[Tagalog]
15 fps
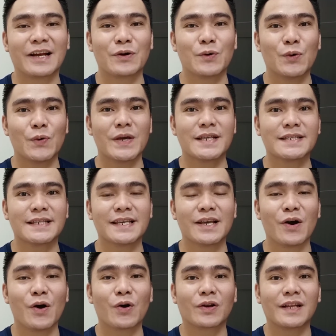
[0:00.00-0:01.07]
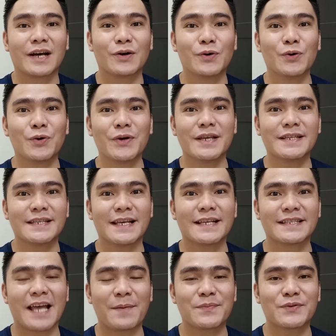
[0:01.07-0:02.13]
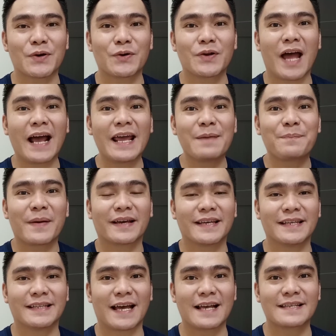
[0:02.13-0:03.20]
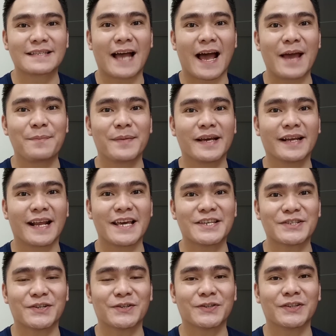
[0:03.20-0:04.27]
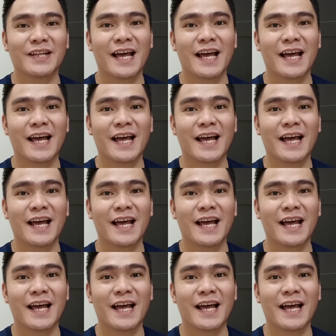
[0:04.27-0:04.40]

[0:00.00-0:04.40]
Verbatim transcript: lang ng OEC or ng OEC exemption ang ipakita sa immigration.